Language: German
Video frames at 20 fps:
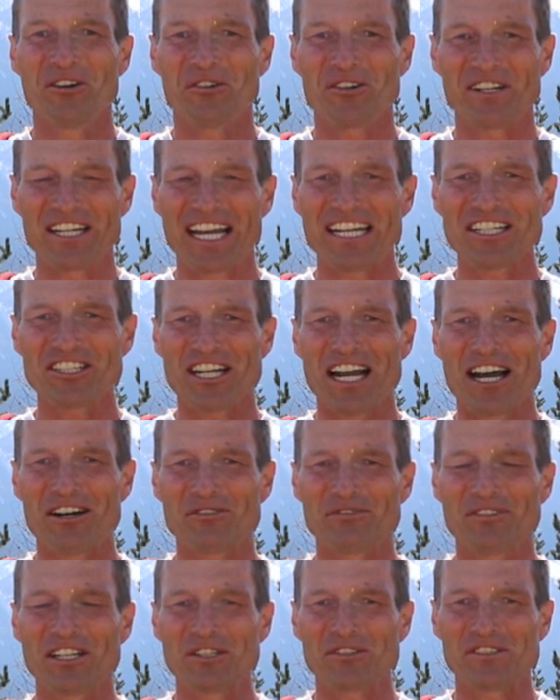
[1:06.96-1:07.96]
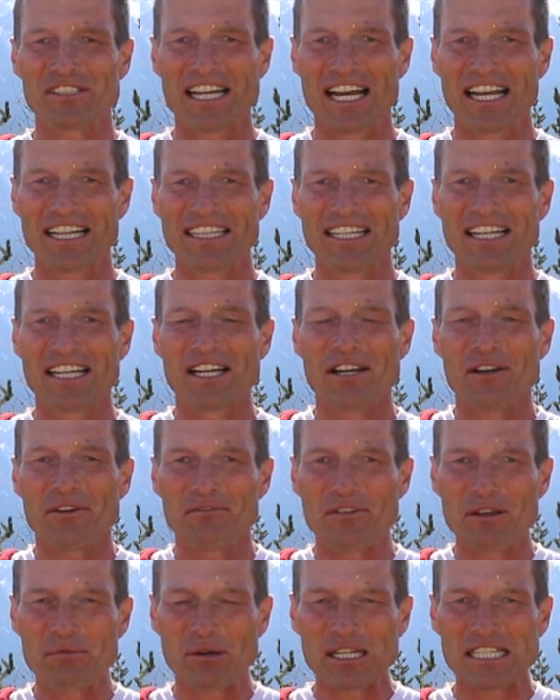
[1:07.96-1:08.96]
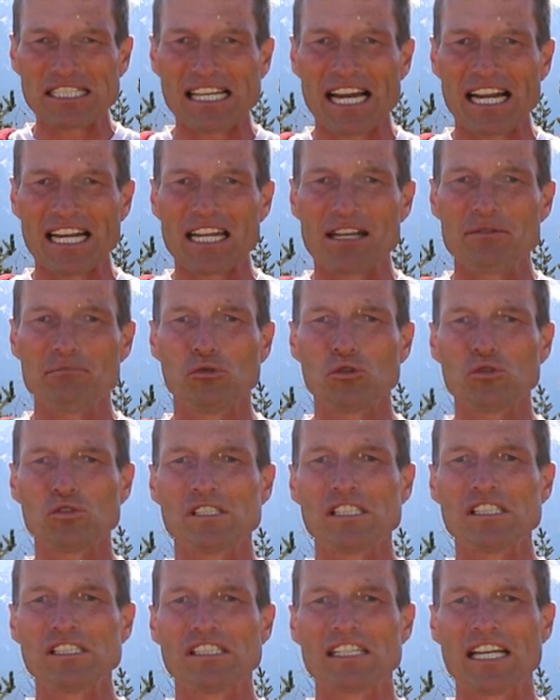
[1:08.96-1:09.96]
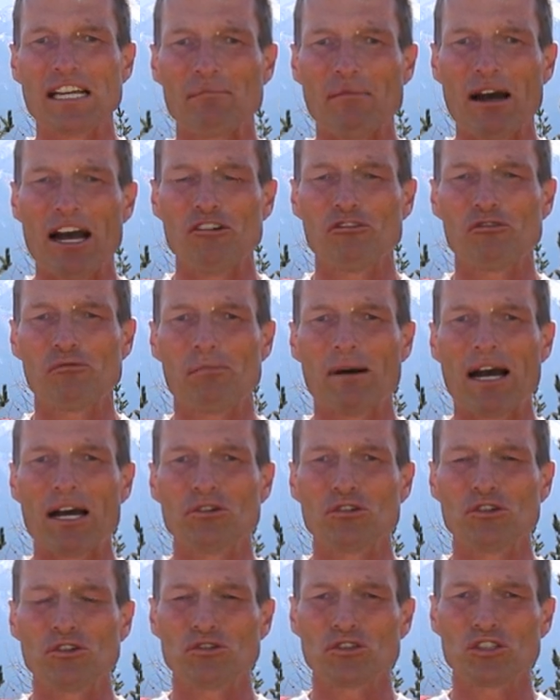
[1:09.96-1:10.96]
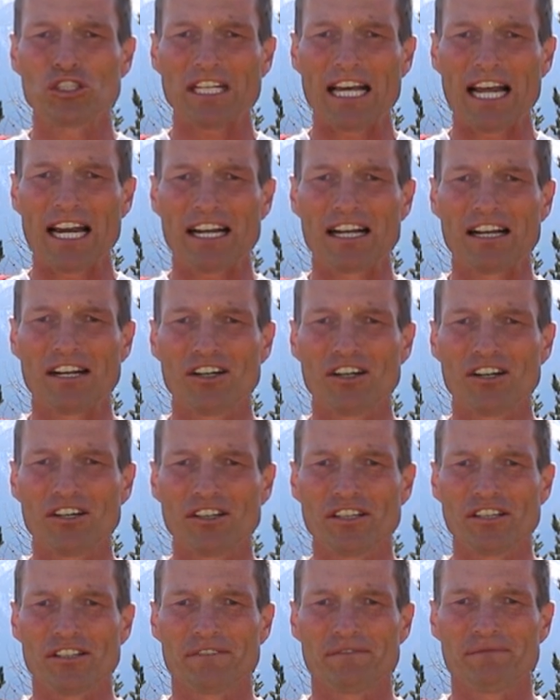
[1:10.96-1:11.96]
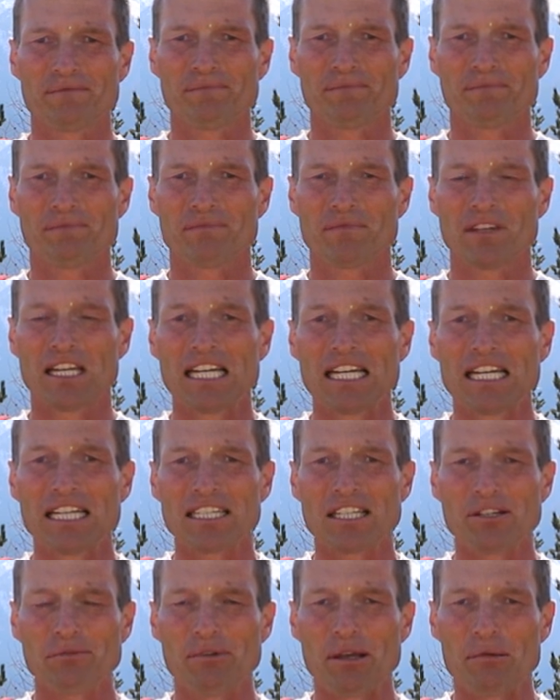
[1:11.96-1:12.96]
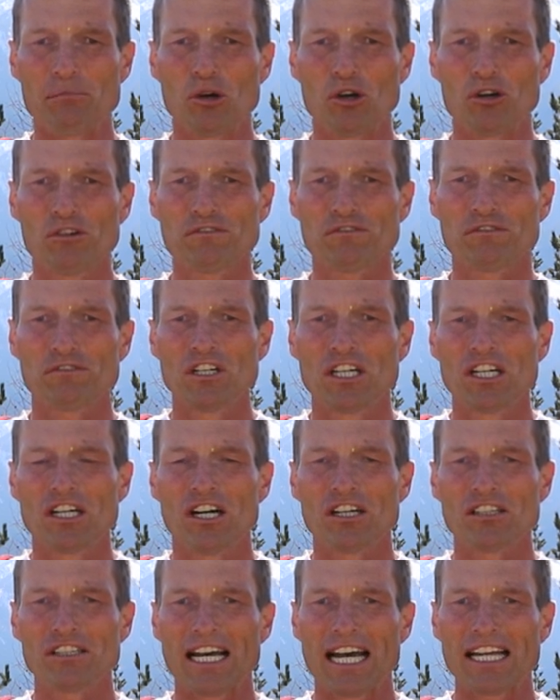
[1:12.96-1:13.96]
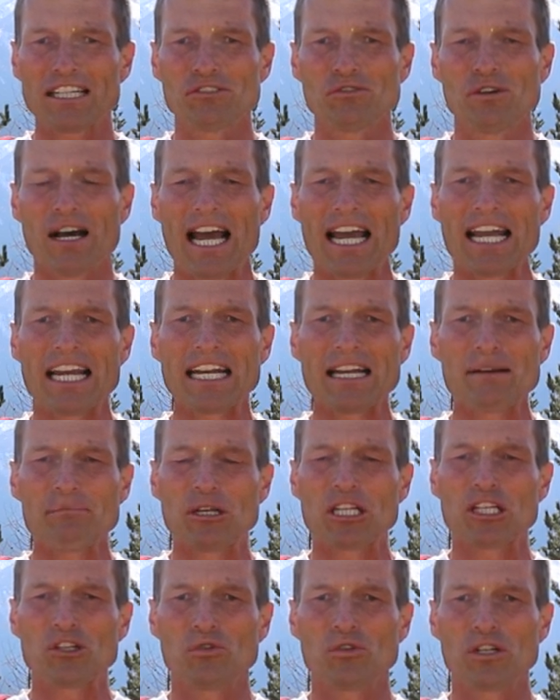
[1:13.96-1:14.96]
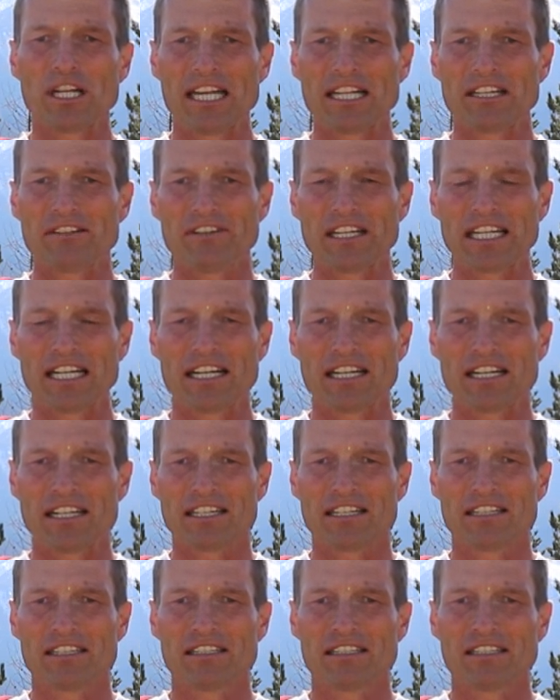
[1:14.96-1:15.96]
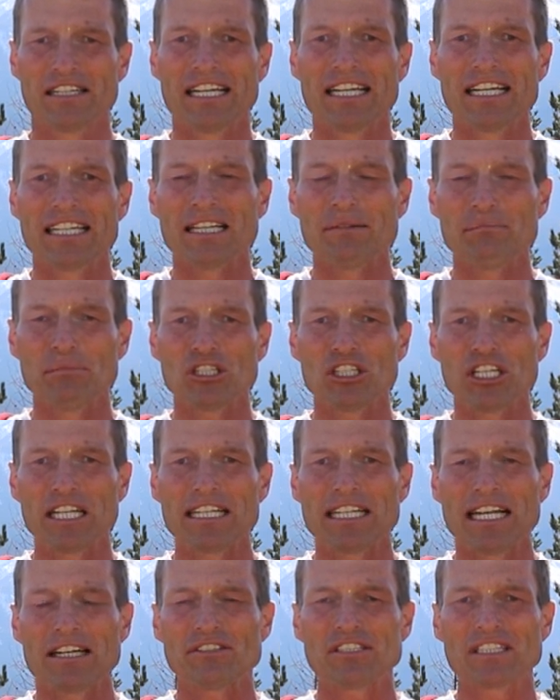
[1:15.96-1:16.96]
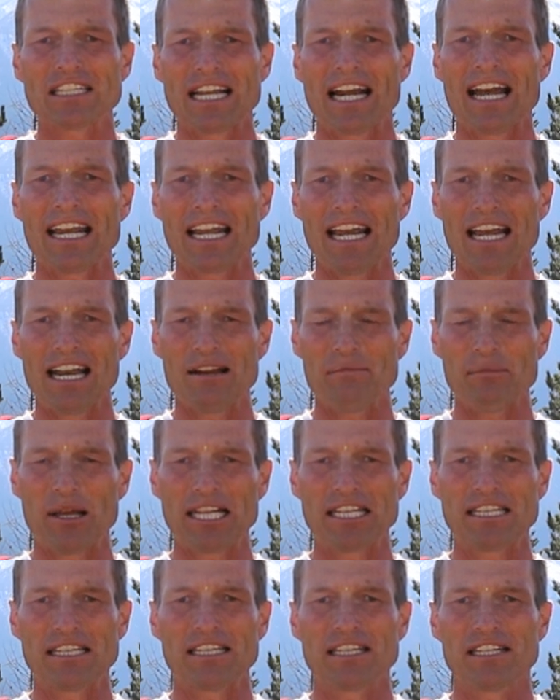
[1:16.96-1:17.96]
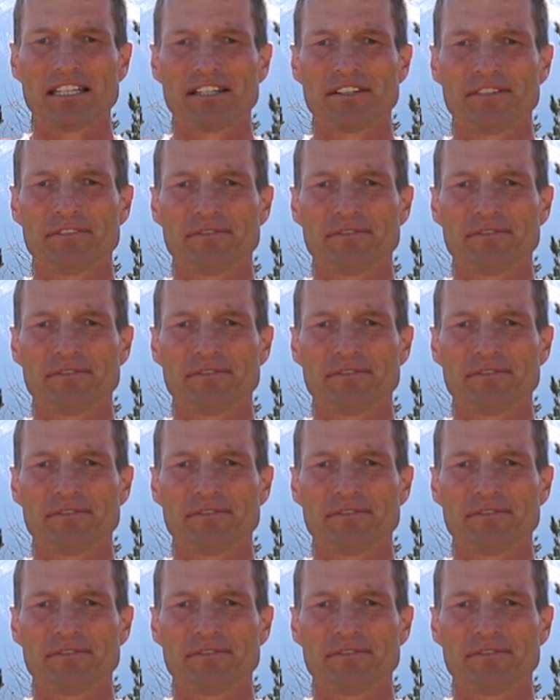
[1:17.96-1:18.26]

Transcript: Und jetzt schauen wir uns an, wie man sein Immunsystem aufbauen und stärken kann. Der Wim Hof hat dazu eine eigene Methode entwickelt. Die besteht aus drei Elementen.